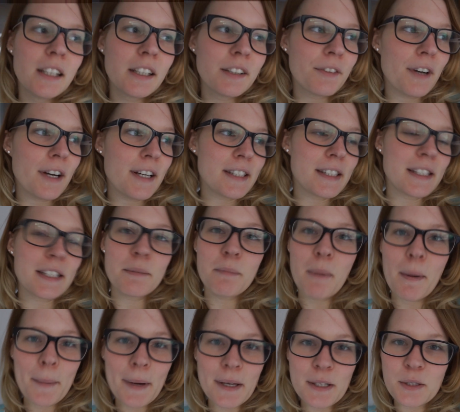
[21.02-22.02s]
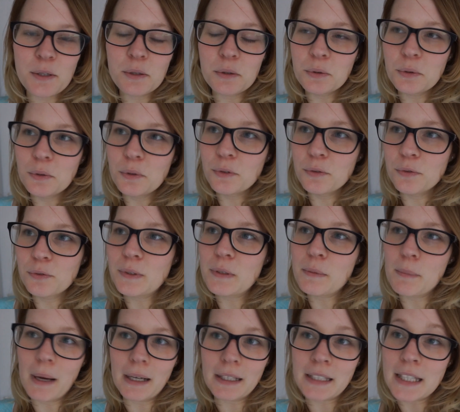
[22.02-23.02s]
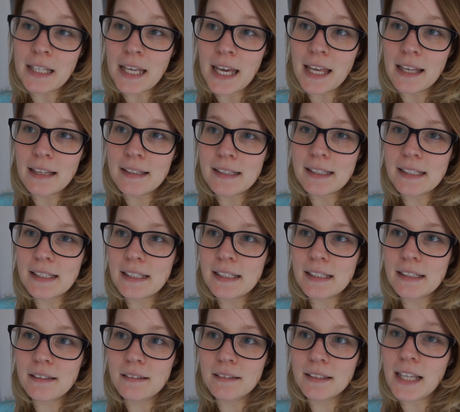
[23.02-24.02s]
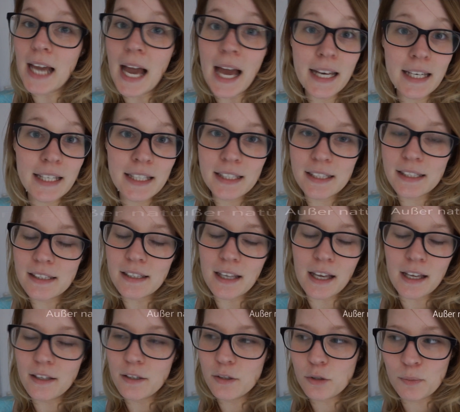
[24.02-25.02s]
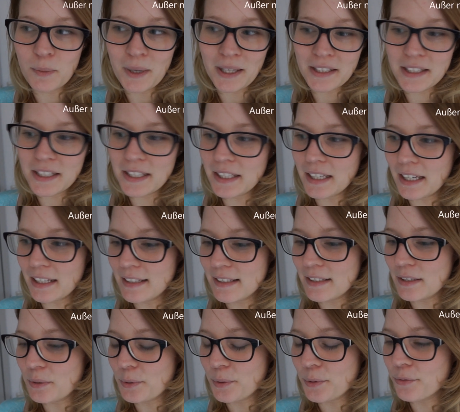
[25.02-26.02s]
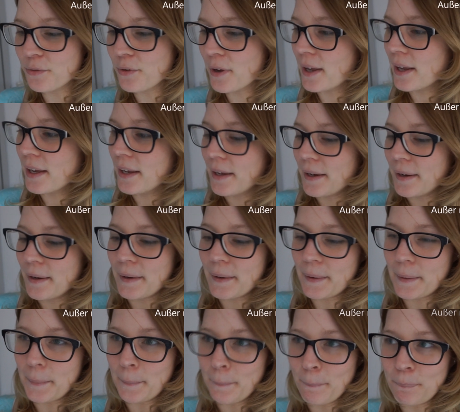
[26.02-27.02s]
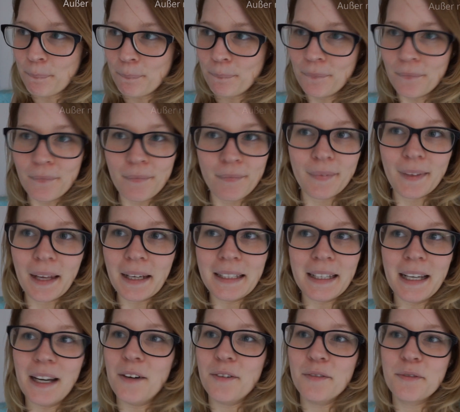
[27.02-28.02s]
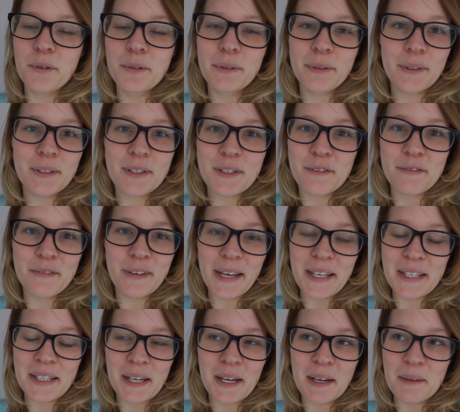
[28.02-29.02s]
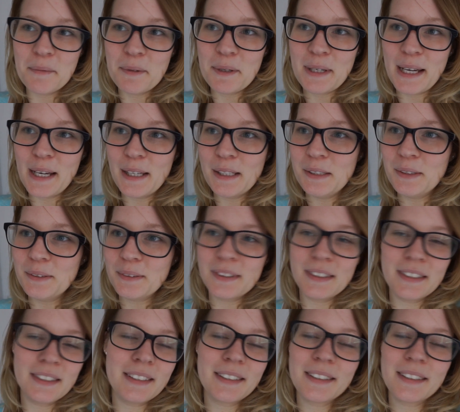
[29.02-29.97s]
ich weiß nicht, Mama ist doof, sie mag nicht essen, gar nichts, alles schmeckt nicht, alles doof. Ähm, ja, wird rotzefrech ab und an und